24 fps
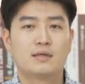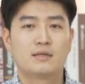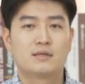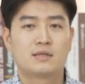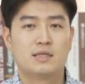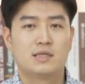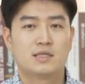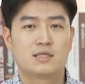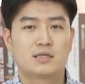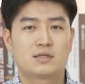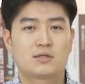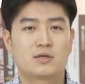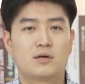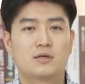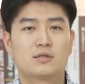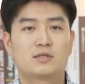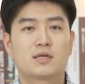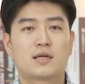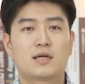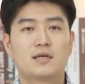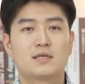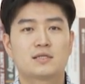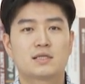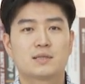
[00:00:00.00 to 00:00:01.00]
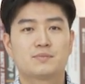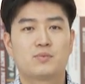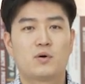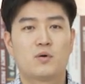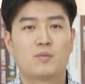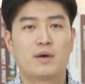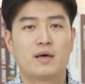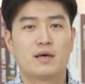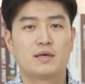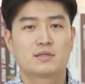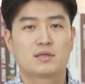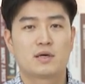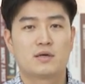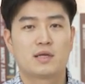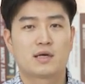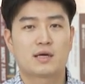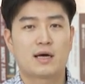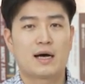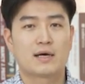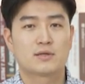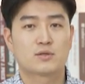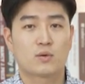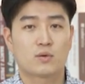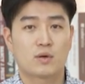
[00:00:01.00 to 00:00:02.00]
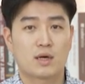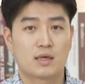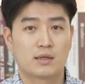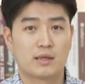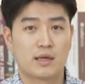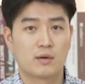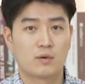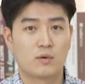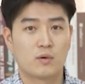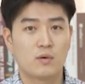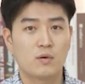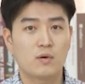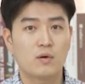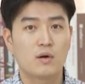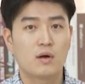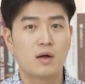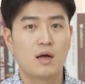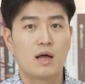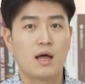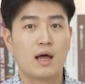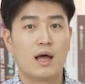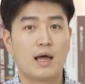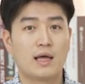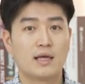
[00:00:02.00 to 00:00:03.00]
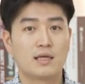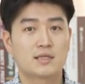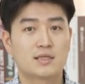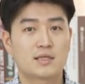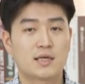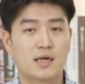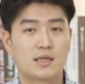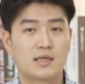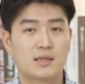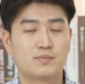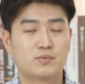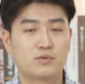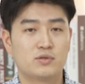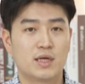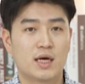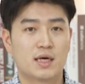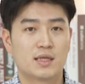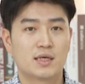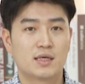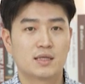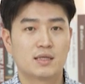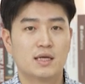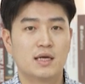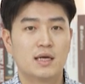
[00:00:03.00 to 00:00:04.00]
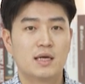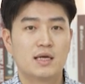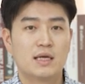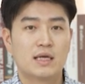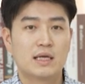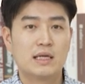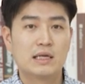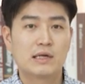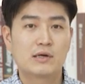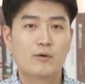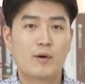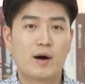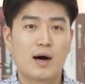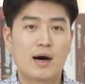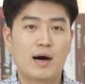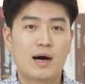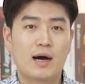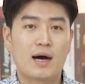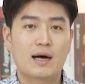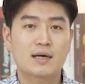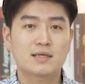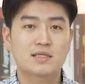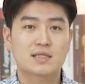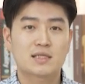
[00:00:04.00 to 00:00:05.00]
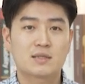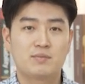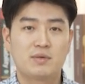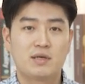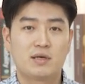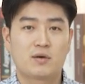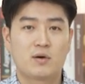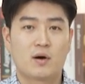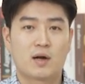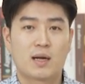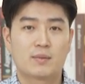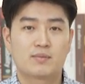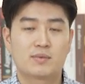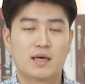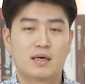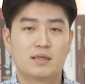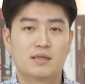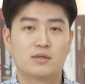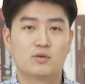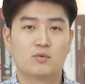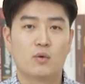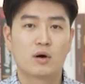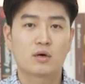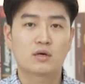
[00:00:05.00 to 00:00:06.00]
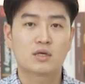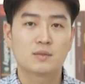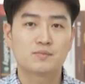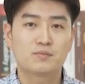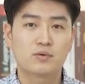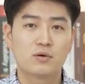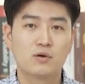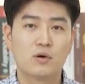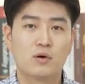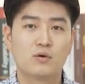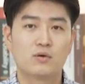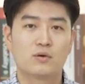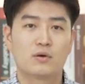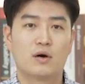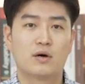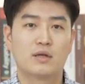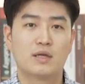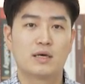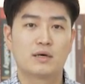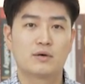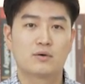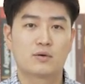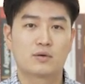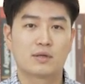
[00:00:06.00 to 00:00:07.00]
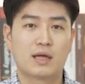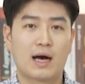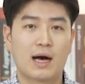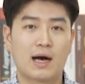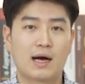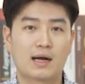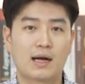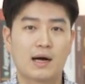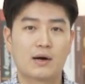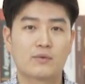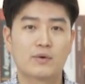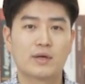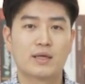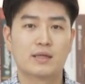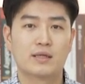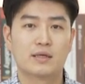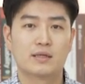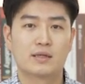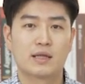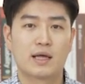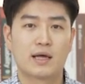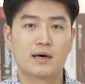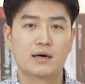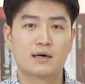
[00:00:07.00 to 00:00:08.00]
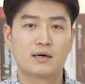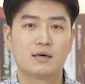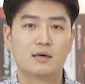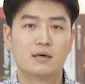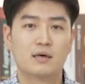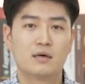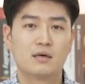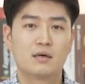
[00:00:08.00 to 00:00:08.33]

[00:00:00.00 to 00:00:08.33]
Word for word: 디지털 트랜스포메이션이 가속화되고 에이치알디 분야는 일과 학습이 결합되는 워크플로우 러닝으로 나아가고 있는데요.